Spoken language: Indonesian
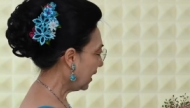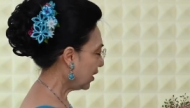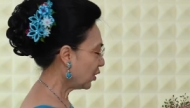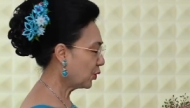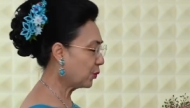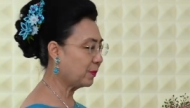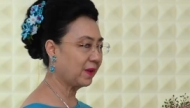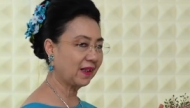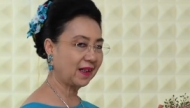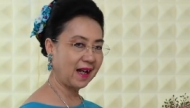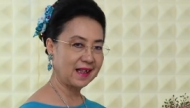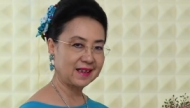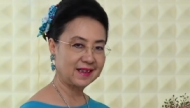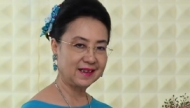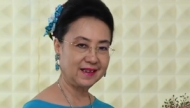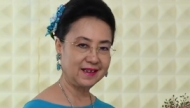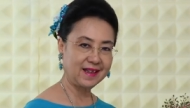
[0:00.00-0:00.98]

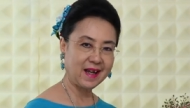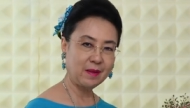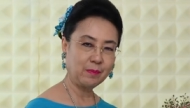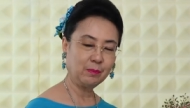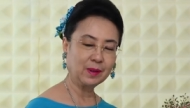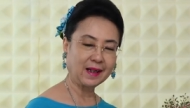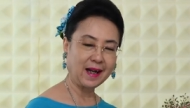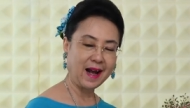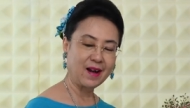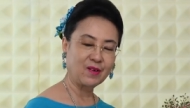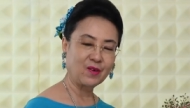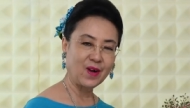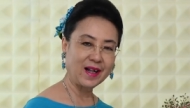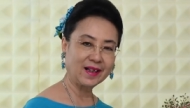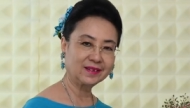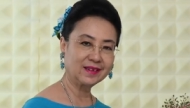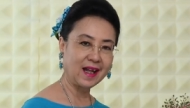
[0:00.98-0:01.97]
inspirasinya
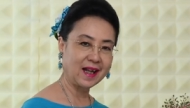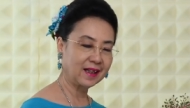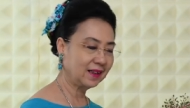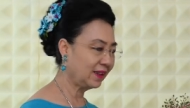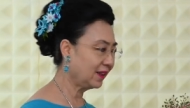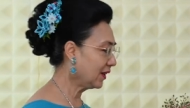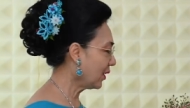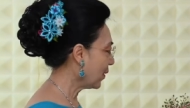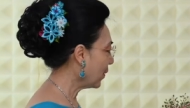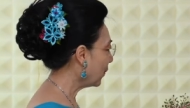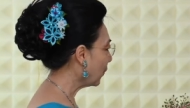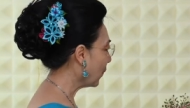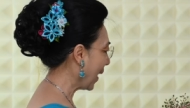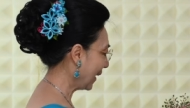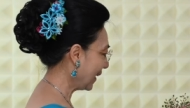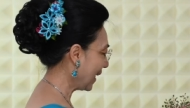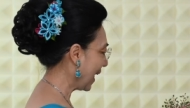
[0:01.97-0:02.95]
berawal dari
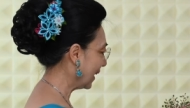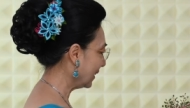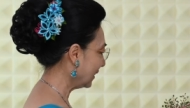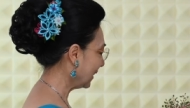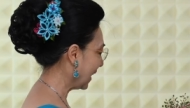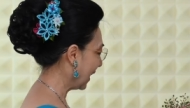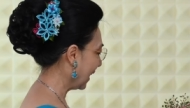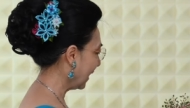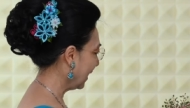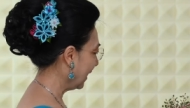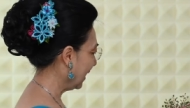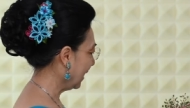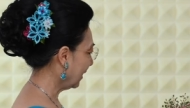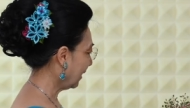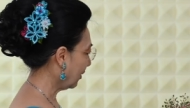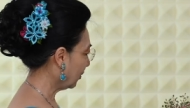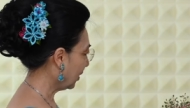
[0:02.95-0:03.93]
wadahnya
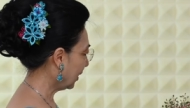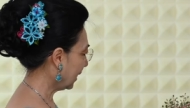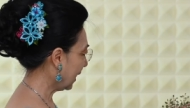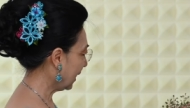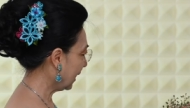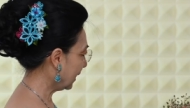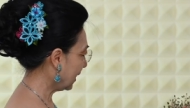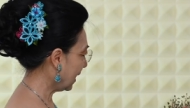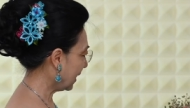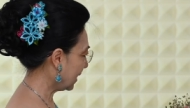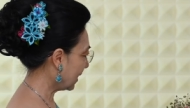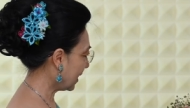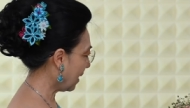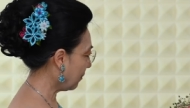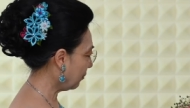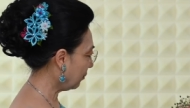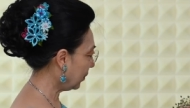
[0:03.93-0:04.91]
kalau kita lihat dari
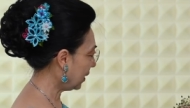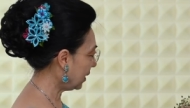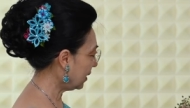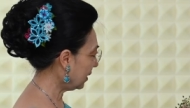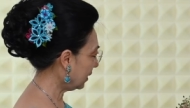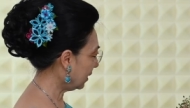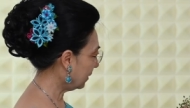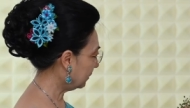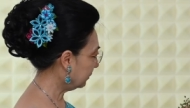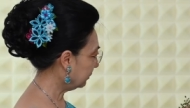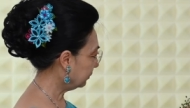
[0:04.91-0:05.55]
samping